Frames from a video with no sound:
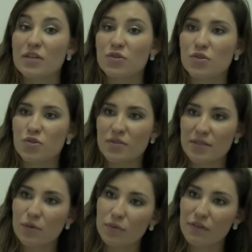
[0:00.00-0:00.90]
a gente
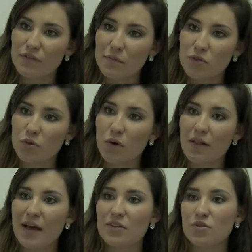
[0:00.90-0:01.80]
desnatura a fibra de
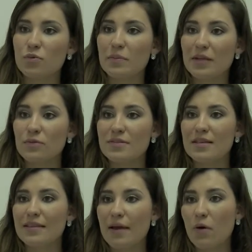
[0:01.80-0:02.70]
colágeno para
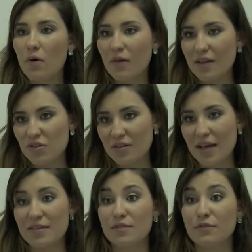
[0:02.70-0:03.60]
induzir a
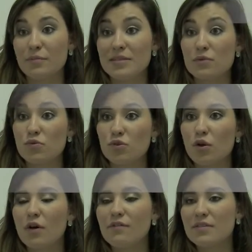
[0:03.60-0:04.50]
neocolagenase, a formação de
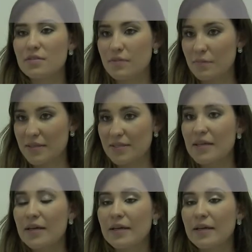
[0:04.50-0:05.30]
novas fibras.